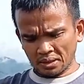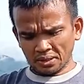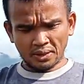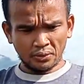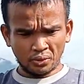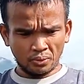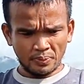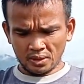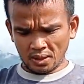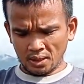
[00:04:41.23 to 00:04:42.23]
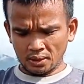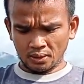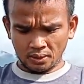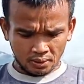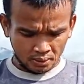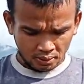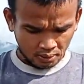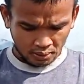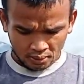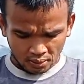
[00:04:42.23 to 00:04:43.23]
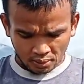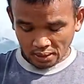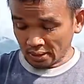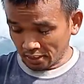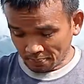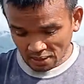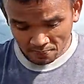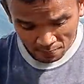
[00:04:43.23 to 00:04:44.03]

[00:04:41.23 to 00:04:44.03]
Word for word: mga tito ko pinsan kasi para